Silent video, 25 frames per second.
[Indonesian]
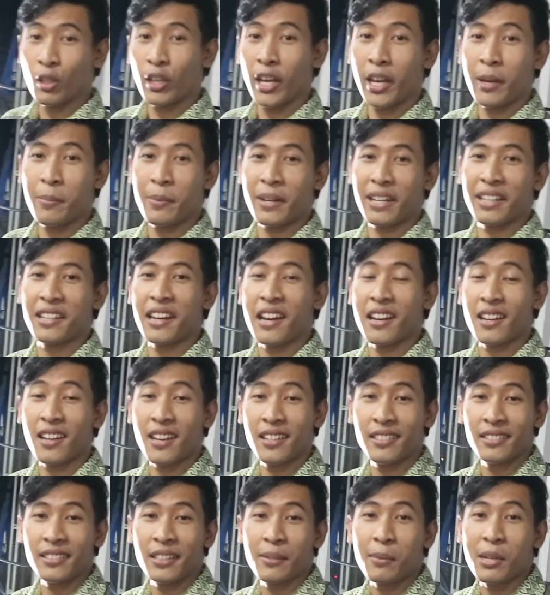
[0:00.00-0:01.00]
Oke,
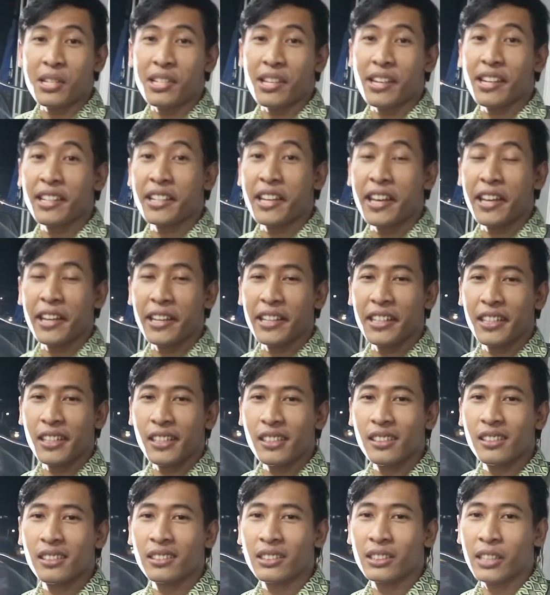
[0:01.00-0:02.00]
perkenalkan nama saya
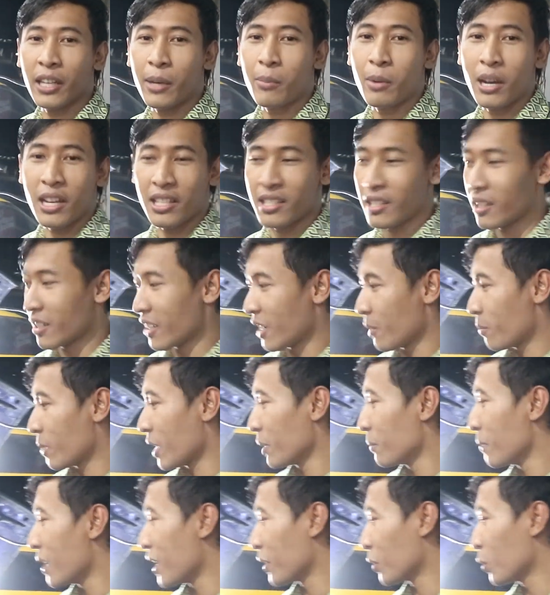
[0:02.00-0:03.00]
Gary. Saya berasal dari
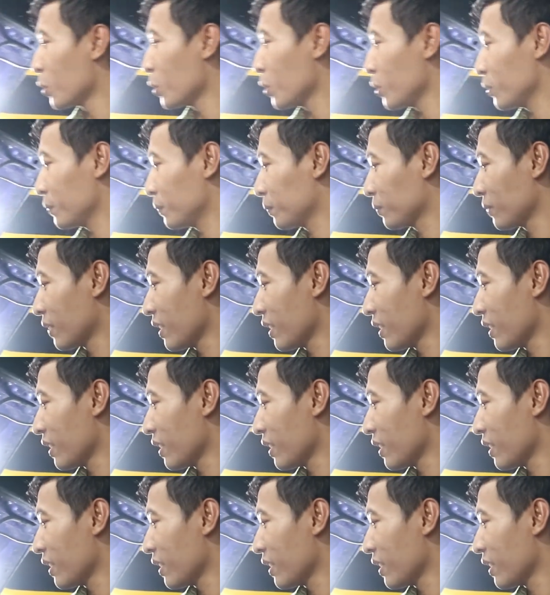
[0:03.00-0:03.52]
Pekanbaru.